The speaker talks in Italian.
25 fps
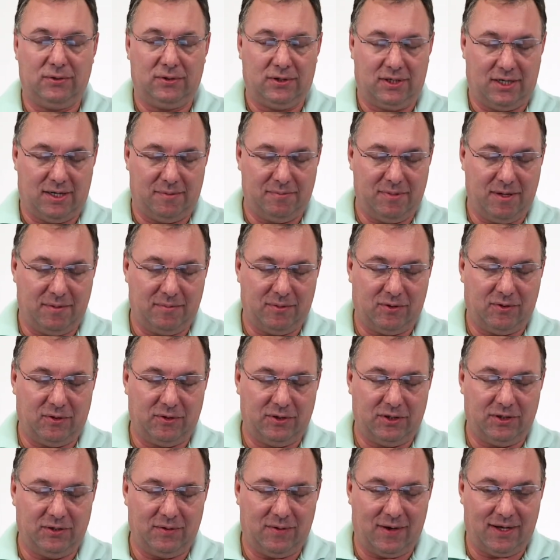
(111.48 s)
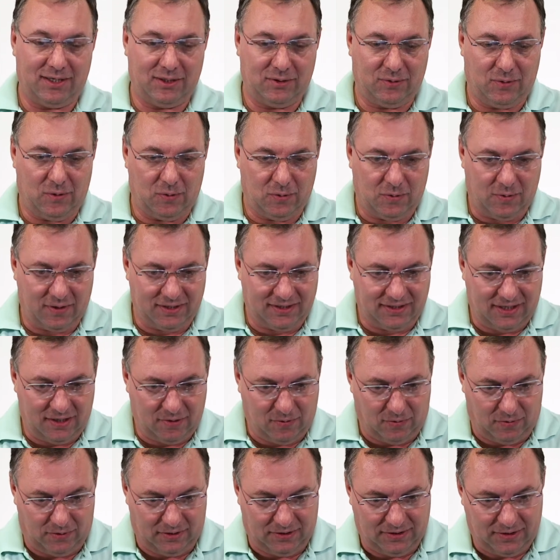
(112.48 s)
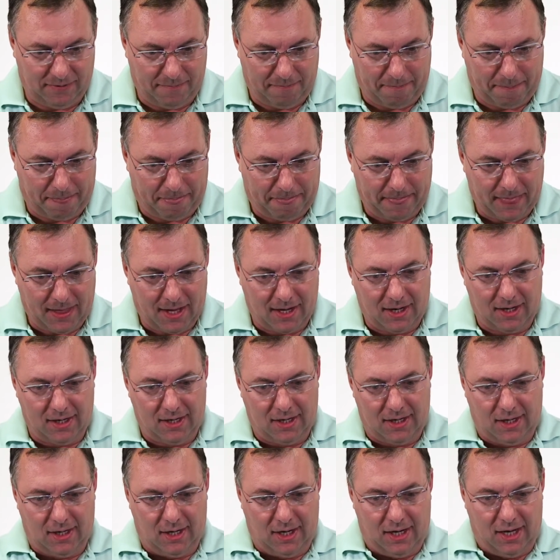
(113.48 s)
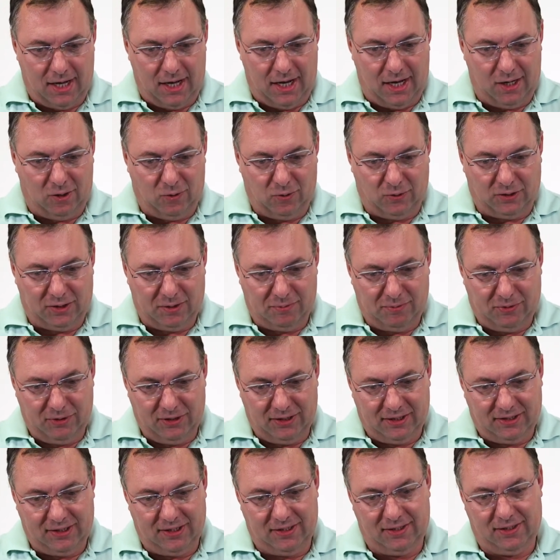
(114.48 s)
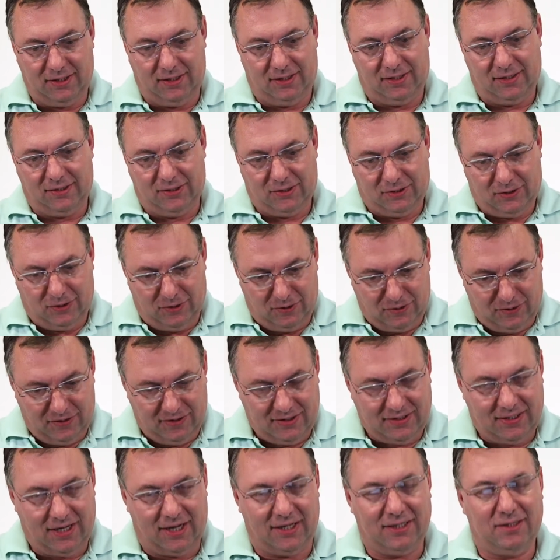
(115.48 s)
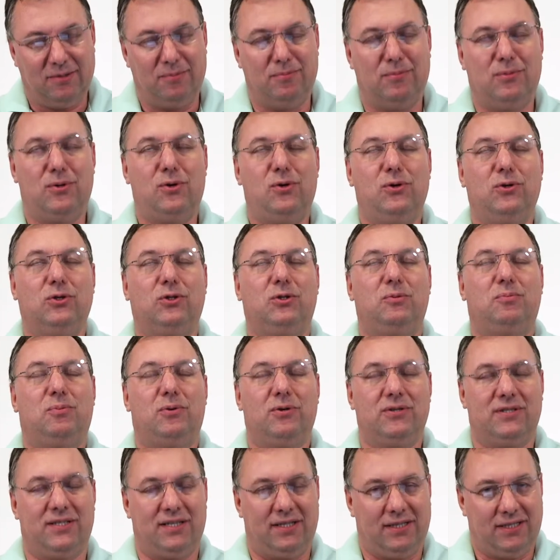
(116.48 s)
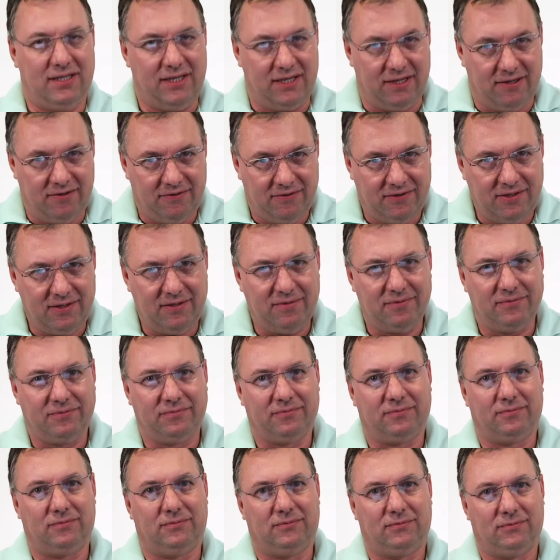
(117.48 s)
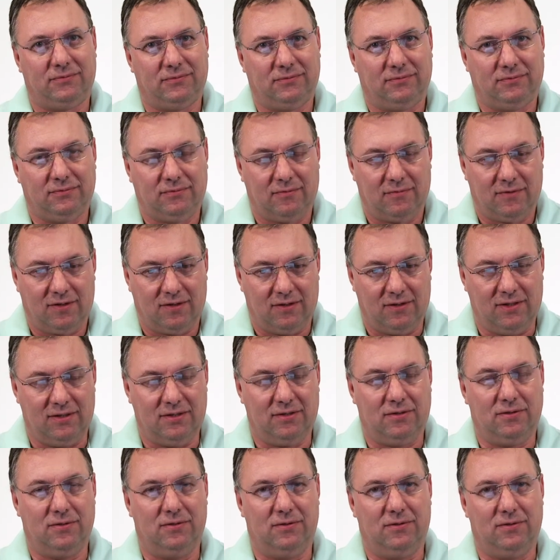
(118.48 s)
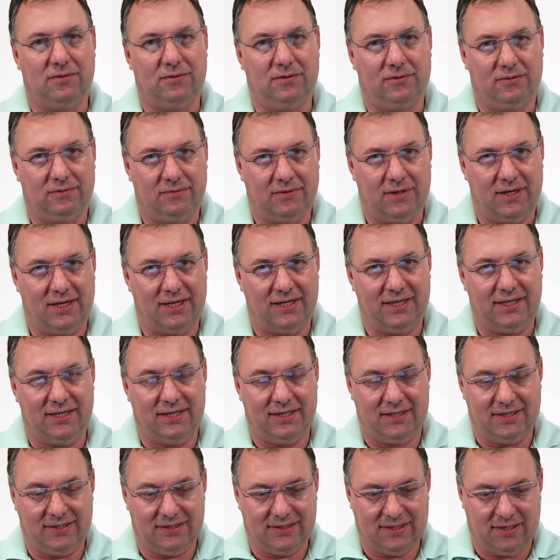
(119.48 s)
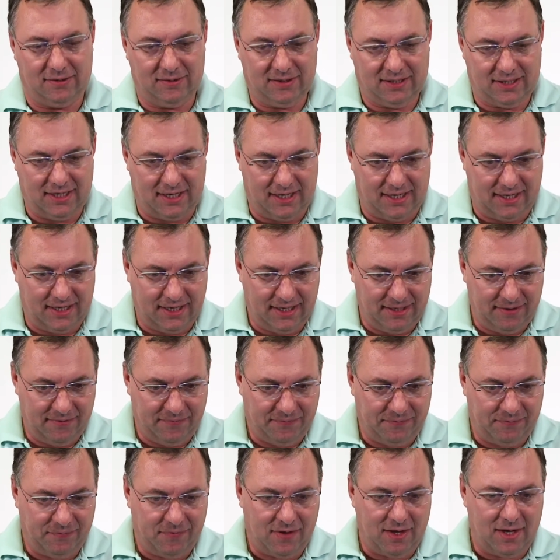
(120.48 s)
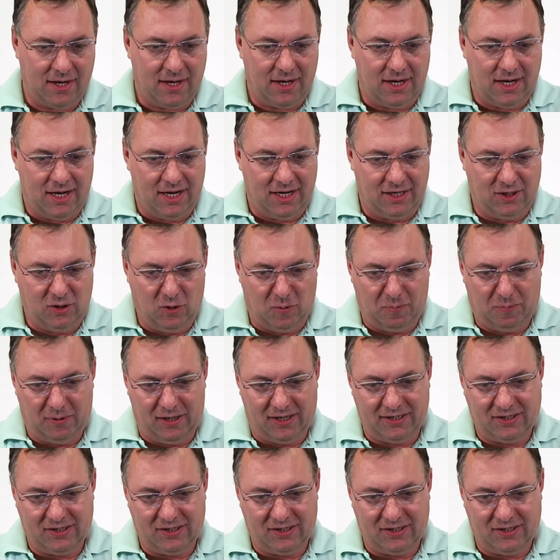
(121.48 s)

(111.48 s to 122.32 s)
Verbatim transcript: abbiamo continuato con queste cose. I contributi sono stati molto positivi, questo vale risaltare, e dopo le